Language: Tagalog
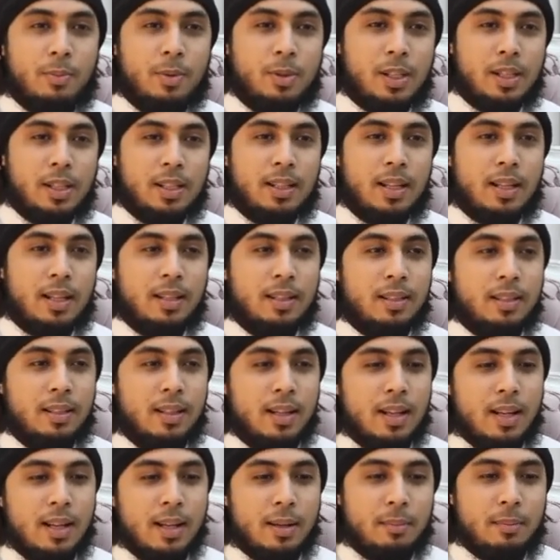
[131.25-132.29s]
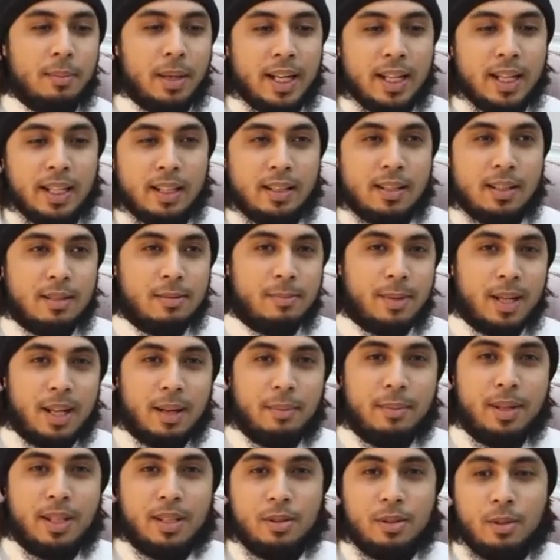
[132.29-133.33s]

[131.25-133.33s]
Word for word: opposite ng mainit is malamig.